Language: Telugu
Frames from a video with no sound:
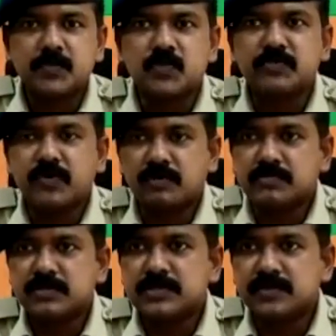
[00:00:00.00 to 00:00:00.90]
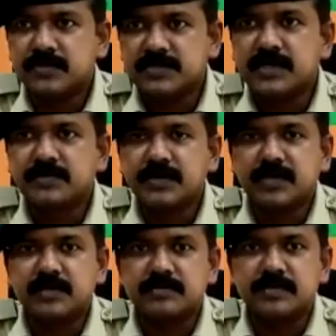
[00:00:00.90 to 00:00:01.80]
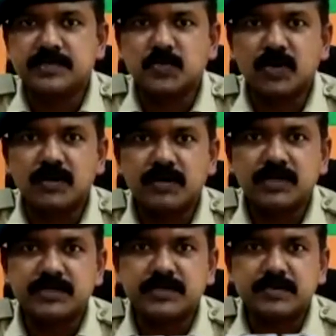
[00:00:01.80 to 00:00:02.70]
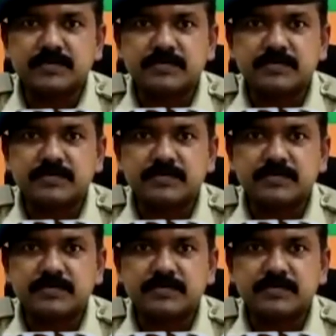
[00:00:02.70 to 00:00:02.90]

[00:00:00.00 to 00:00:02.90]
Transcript: యూనిఫామ్డ్ సర్వీస్ డెలివరీ తీసుకురావాలని